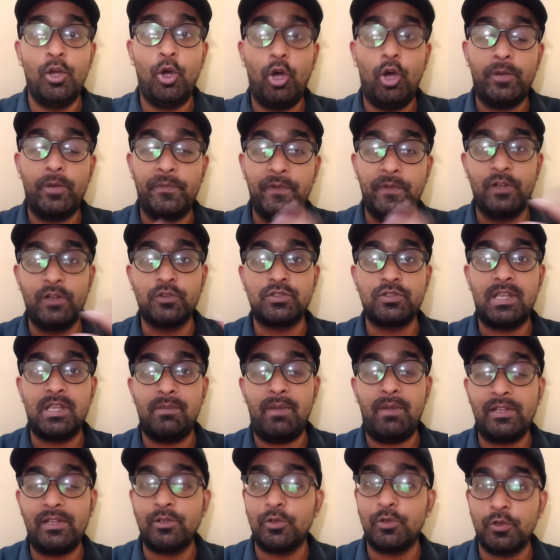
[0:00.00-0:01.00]
और फिर उसके
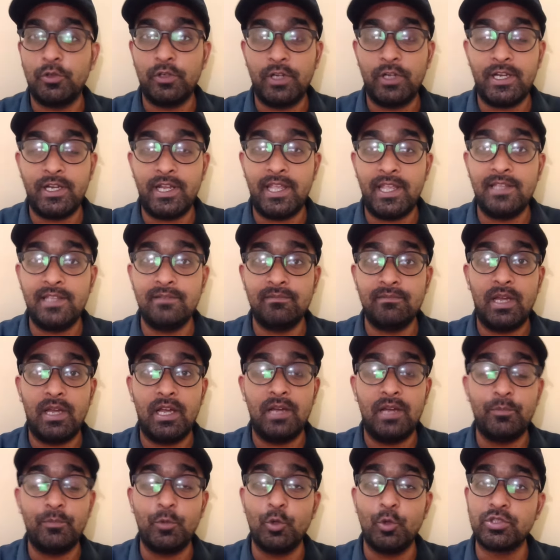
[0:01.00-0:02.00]
बाद उन्होंने नई
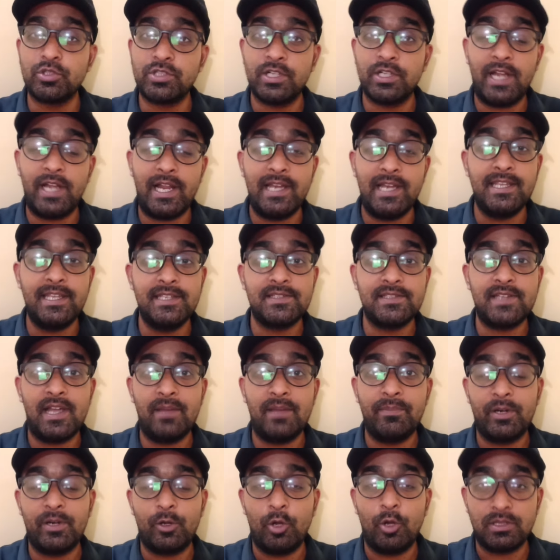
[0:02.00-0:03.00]
पोस्ट डाली कि जहां
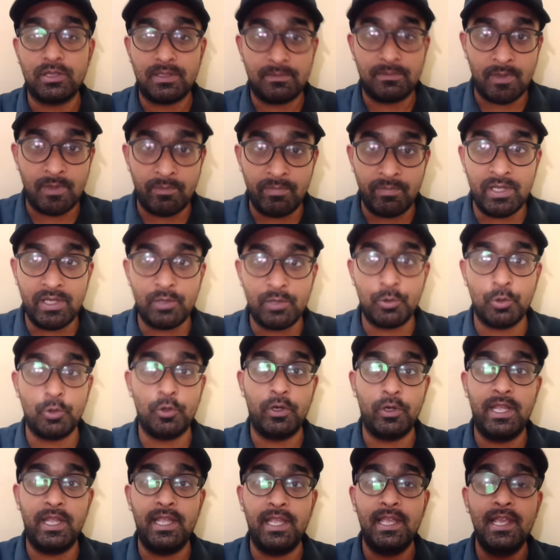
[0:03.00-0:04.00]
पर गौतम गंभीर को
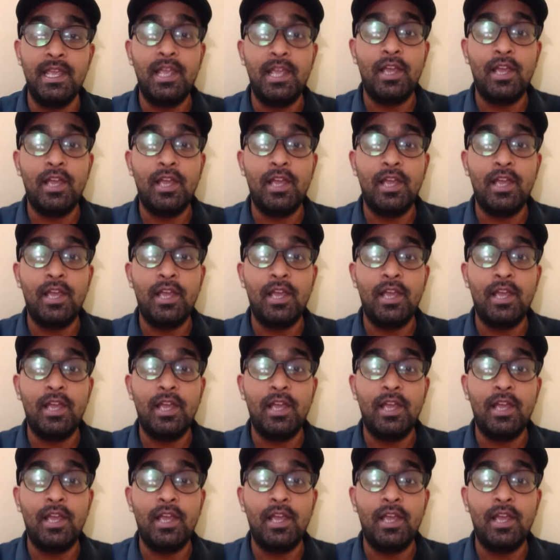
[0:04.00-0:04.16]
उन्होंने